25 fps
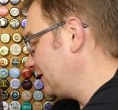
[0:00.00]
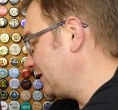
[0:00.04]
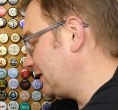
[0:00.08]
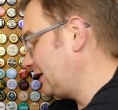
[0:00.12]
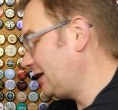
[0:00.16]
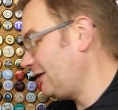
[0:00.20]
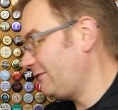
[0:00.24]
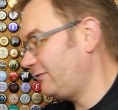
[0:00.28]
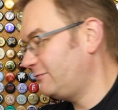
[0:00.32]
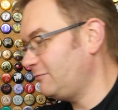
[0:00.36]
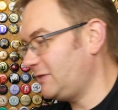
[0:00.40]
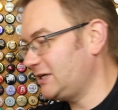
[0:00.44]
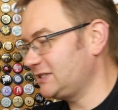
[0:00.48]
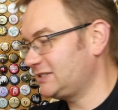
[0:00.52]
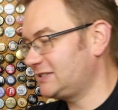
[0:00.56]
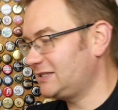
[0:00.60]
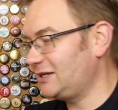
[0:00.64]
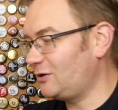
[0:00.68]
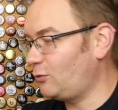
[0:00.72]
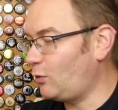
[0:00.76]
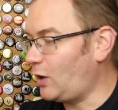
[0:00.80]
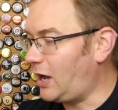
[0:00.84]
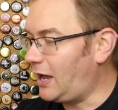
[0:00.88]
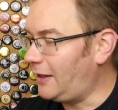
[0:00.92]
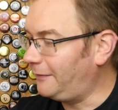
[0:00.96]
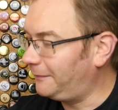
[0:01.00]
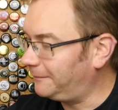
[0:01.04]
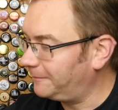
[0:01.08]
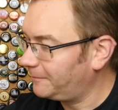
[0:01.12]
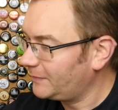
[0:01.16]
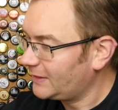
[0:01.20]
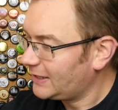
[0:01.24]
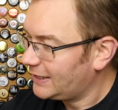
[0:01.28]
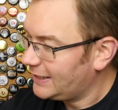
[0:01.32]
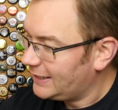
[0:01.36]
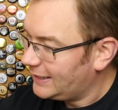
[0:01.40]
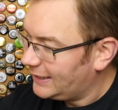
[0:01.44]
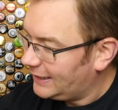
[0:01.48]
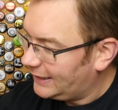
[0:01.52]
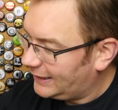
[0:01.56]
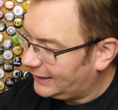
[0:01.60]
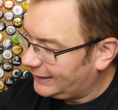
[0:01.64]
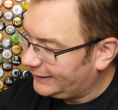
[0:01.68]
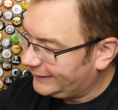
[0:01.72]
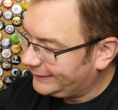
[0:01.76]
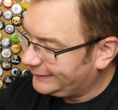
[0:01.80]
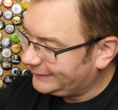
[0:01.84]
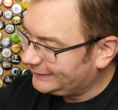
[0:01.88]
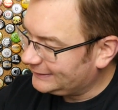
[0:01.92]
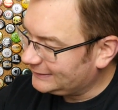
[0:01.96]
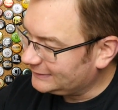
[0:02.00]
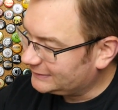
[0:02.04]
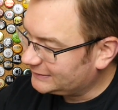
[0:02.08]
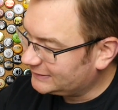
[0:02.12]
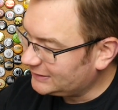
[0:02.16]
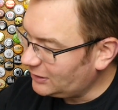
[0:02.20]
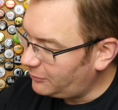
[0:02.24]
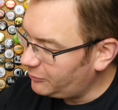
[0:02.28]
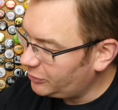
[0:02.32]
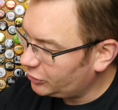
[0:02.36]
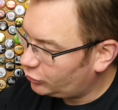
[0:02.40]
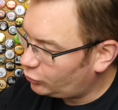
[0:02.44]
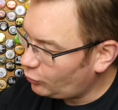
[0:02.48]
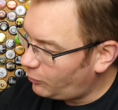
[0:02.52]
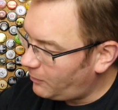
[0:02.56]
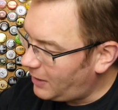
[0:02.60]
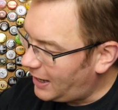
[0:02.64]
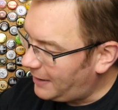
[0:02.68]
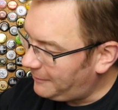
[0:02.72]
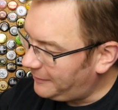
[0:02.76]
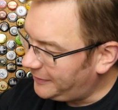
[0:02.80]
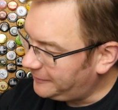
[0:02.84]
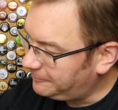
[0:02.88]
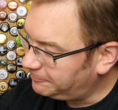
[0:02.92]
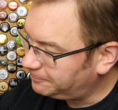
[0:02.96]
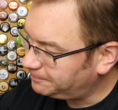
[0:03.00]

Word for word: Craftmaster e, One. Co my tu mamy?